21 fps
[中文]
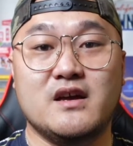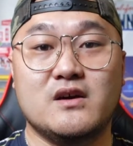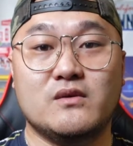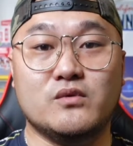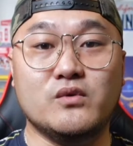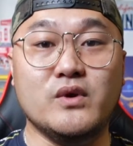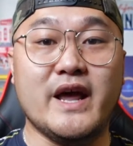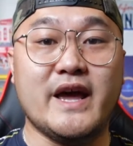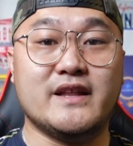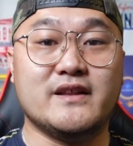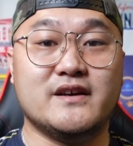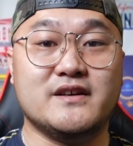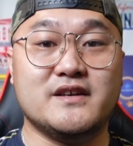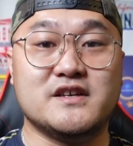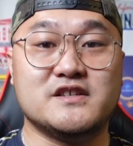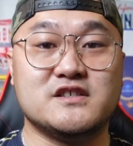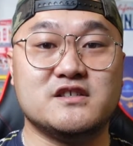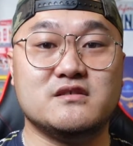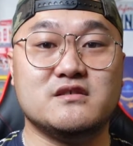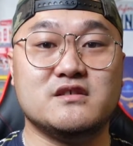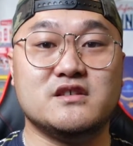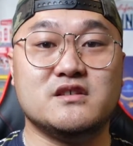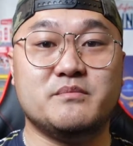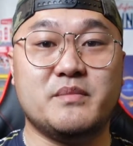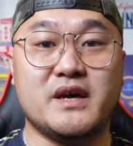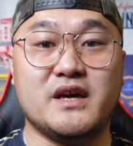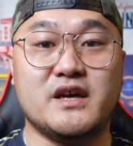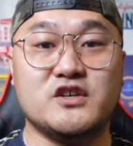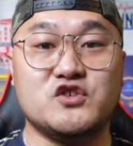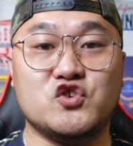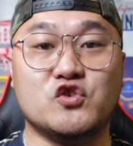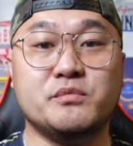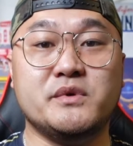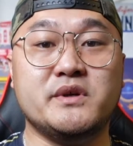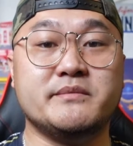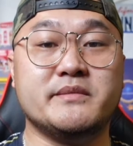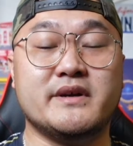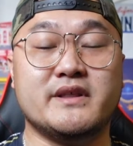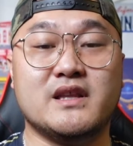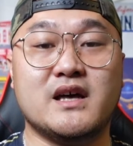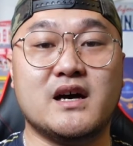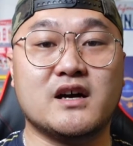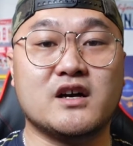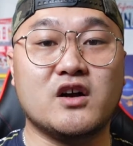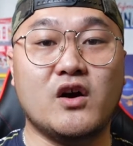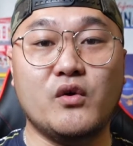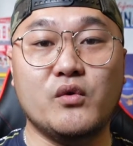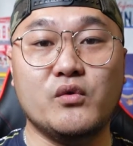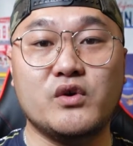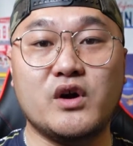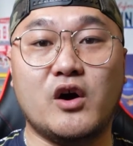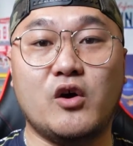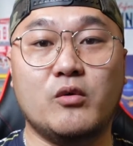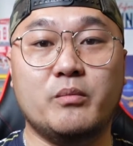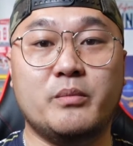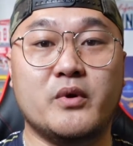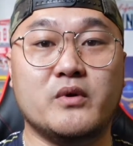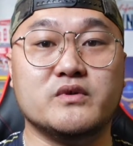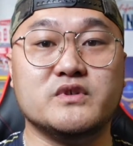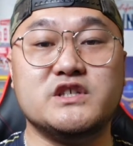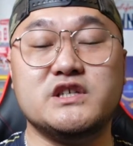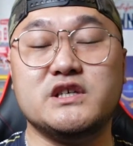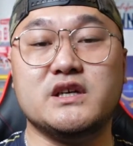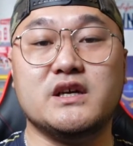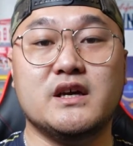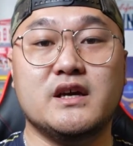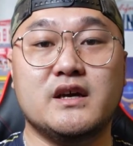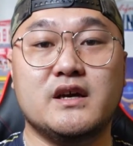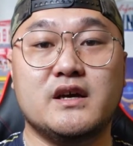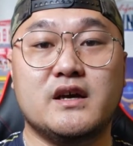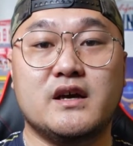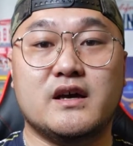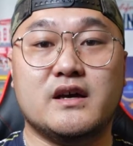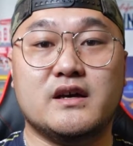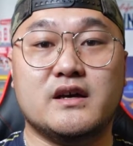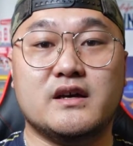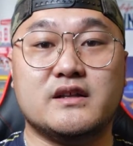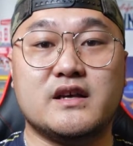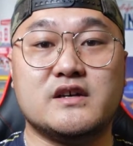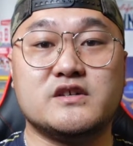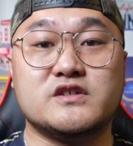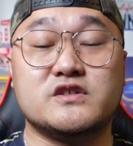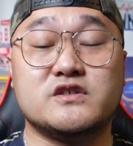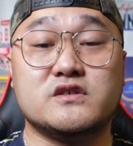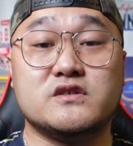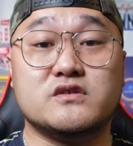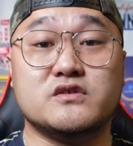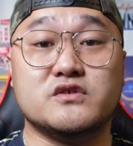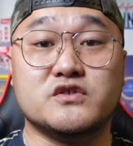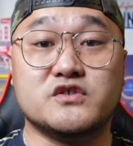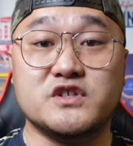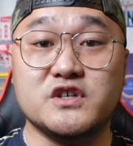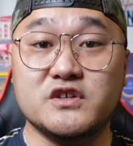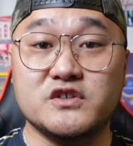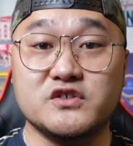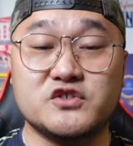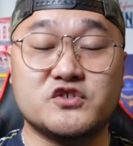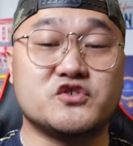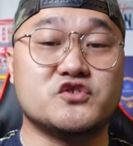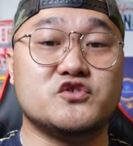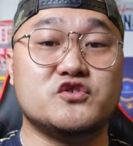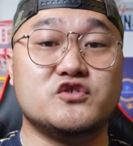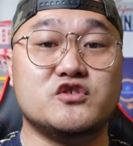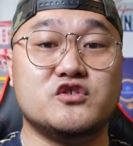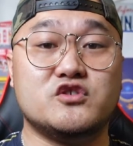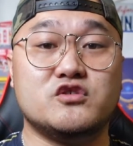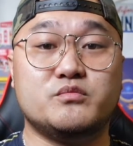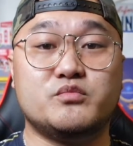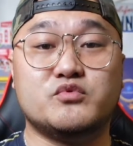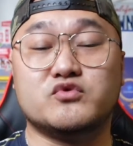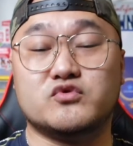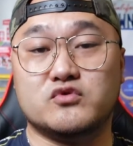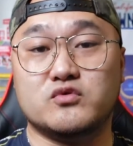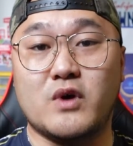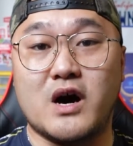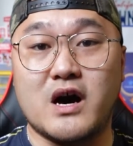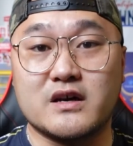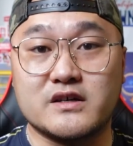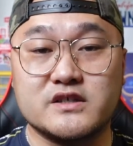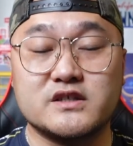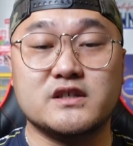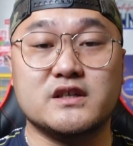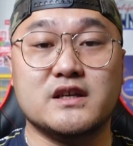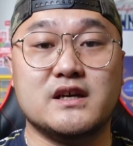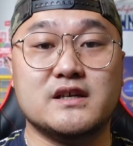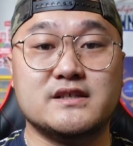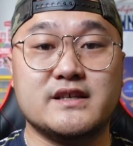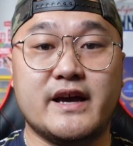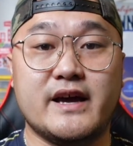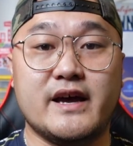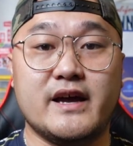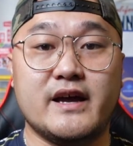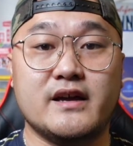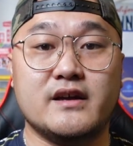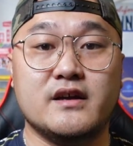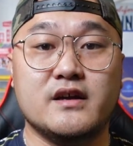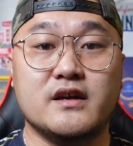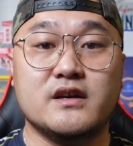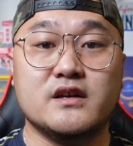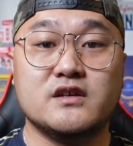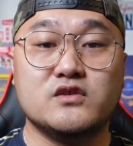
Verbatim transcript: 吴磊呢也是被球迷们呢高高捧起，呃，但是今时不如往日了，在。